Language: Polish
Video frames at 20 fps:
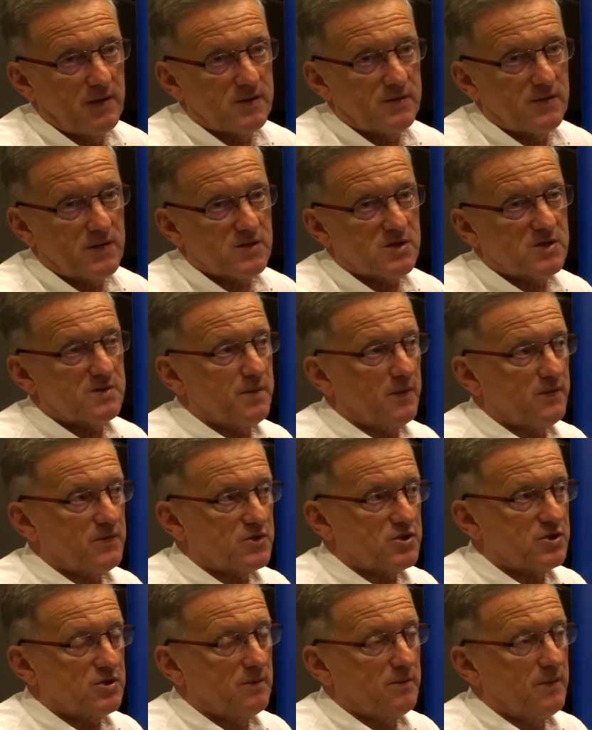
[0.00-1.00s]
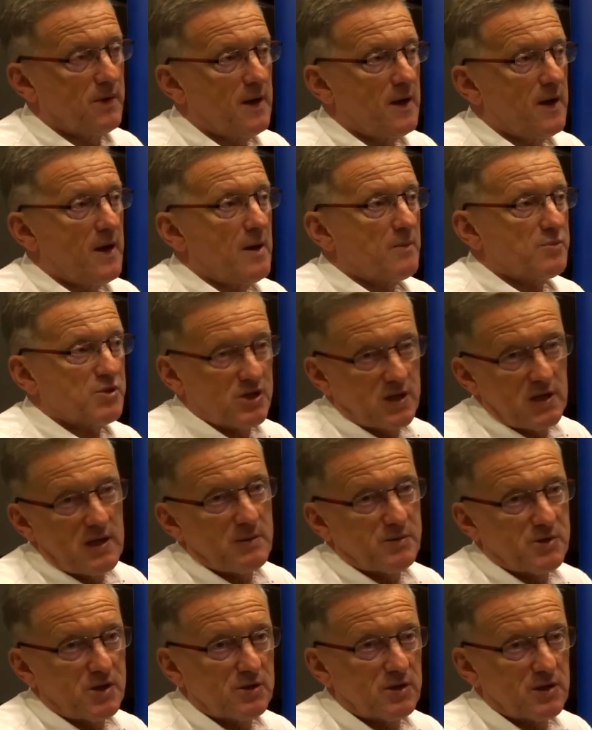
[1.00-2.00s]
W związku z powyższym
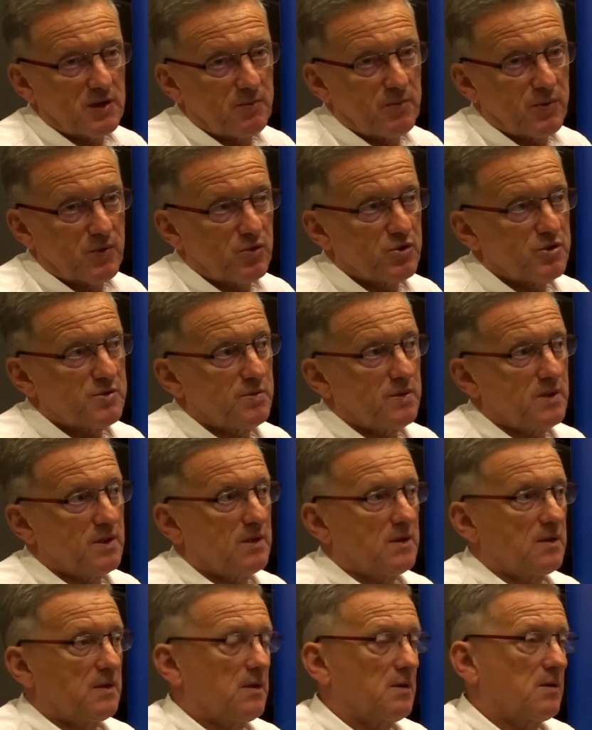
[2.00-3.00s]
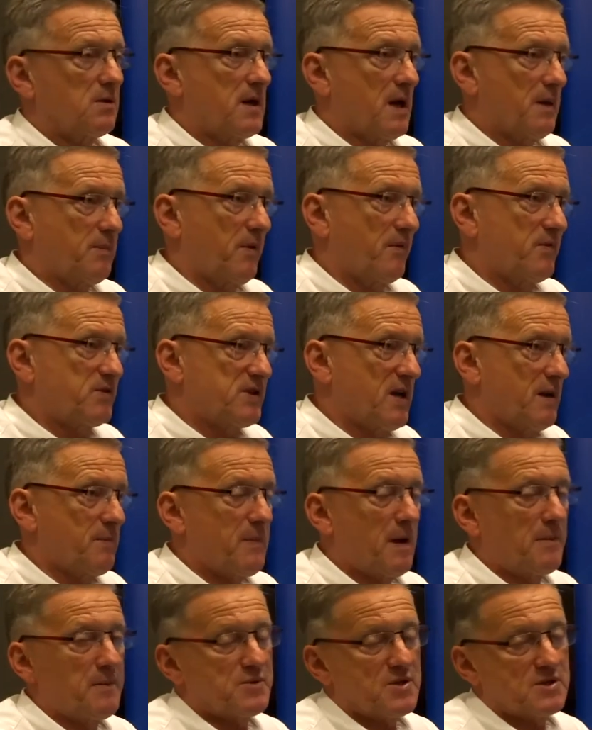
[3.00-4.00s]
przychylam się do tych próśb. Y, no, jak powiedziałem,
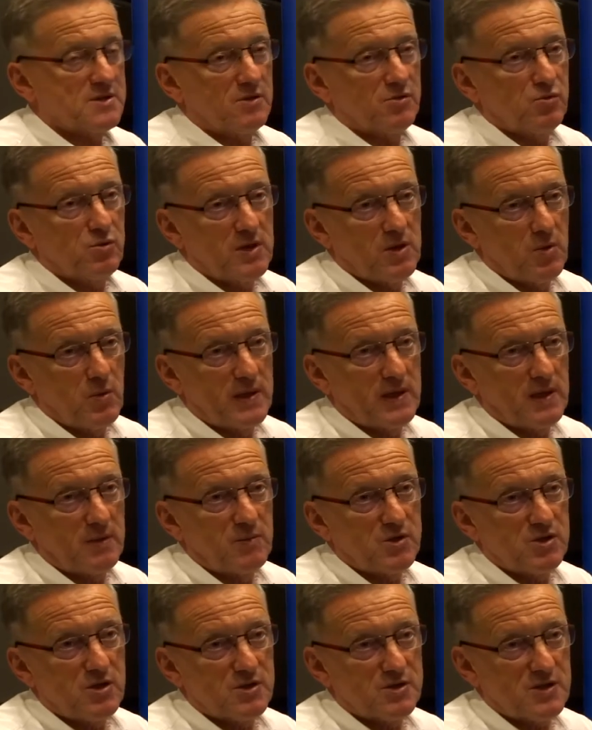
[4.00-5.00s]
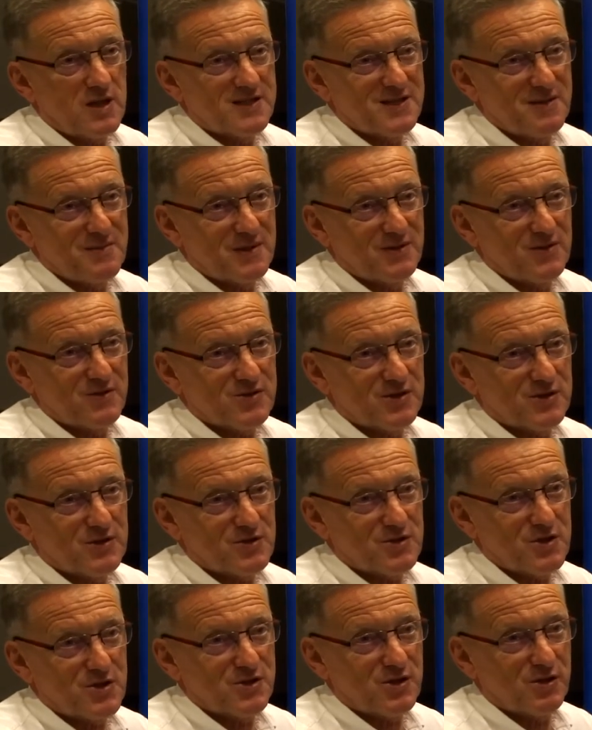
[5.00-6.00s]
mam przez długi weekend. Myślę, że egzaminatorzy
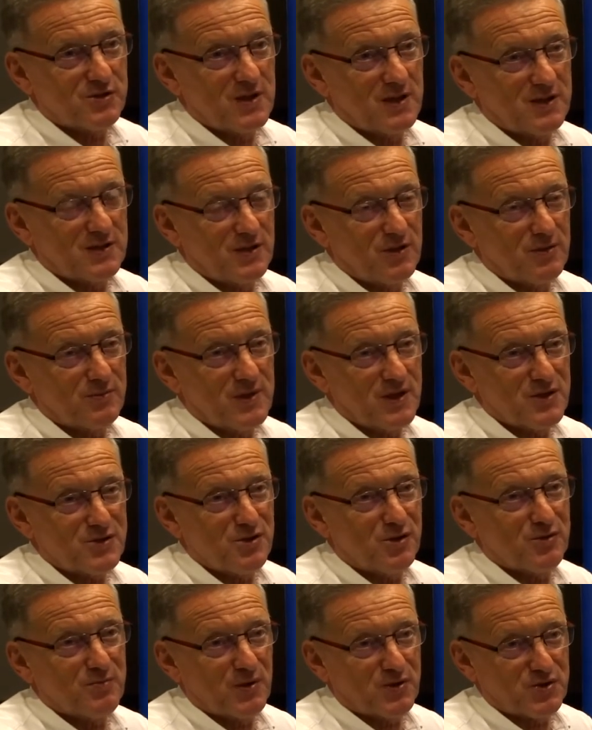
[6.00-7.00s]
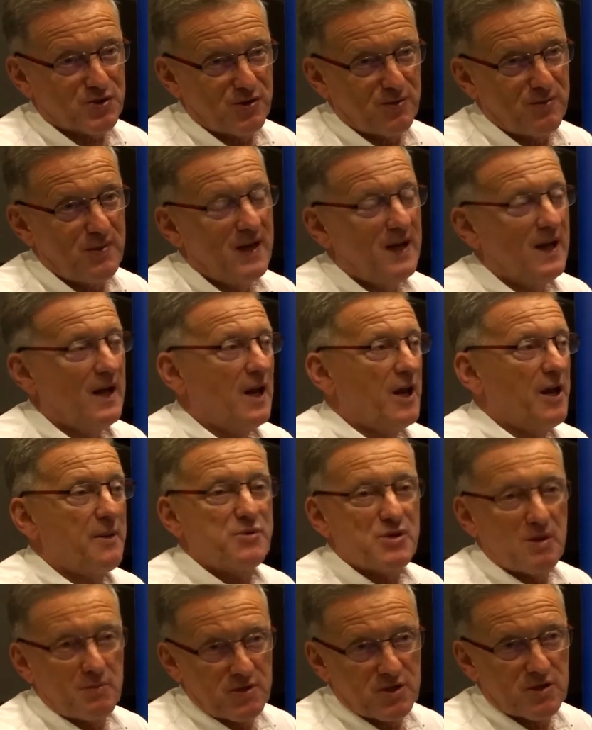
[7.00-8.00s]
troszeczkę odetchną, też odpoczną i
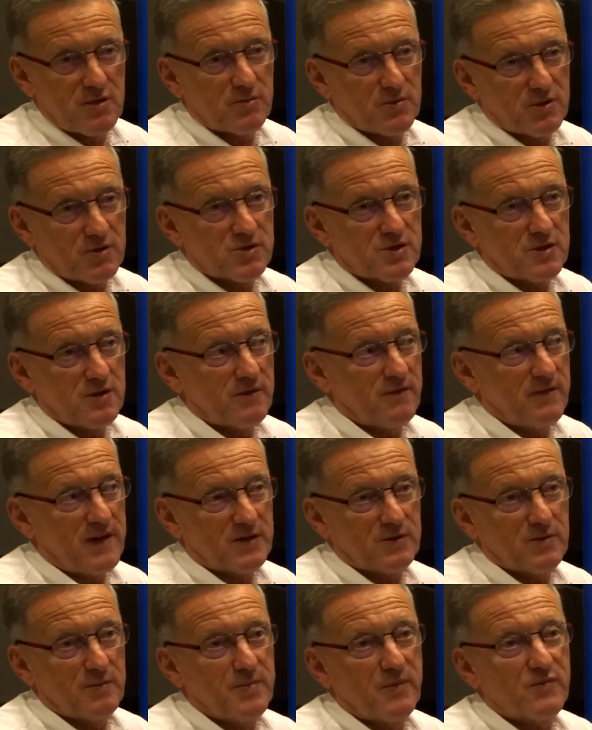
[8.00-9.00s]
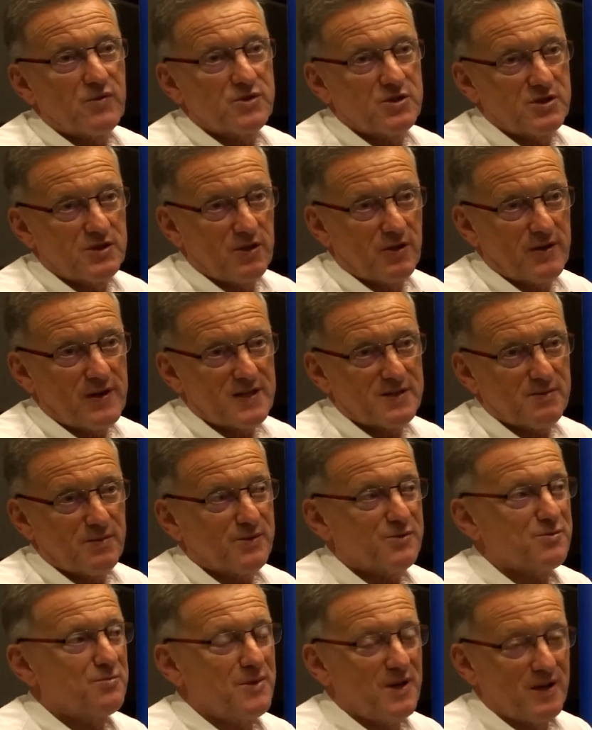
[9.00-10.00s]
przemyślą to, że warto powrócić do nas,
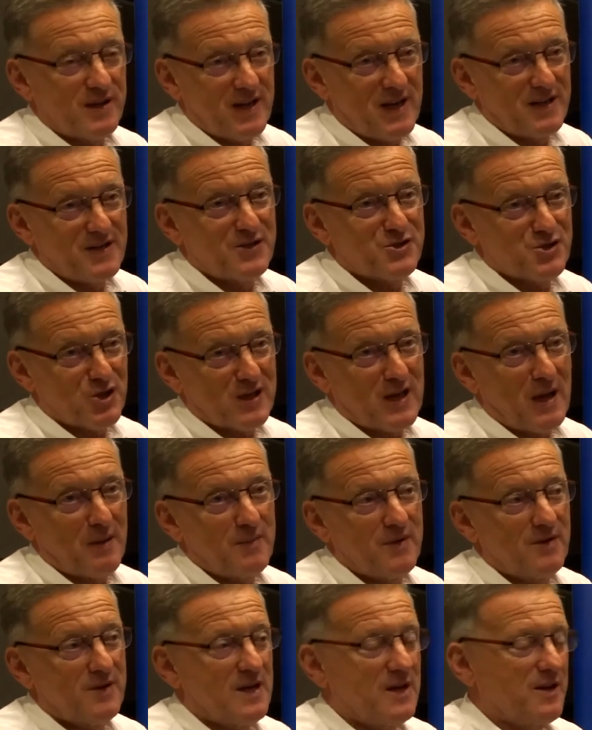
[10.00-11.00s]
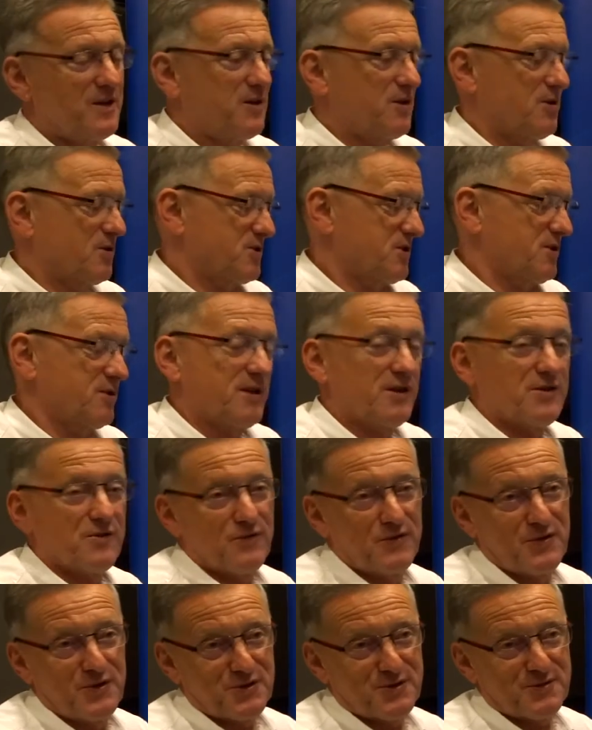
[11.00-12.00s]
bo my na nic czekamy i ośrodek
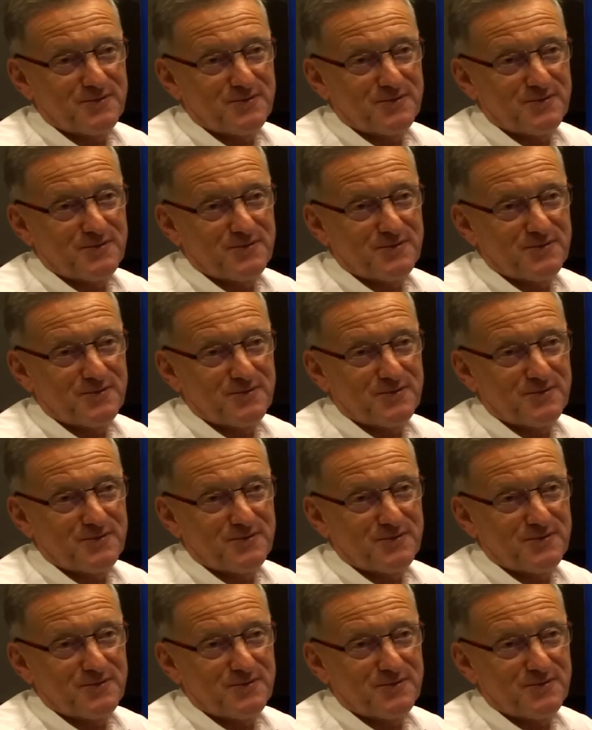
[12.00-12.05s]
również.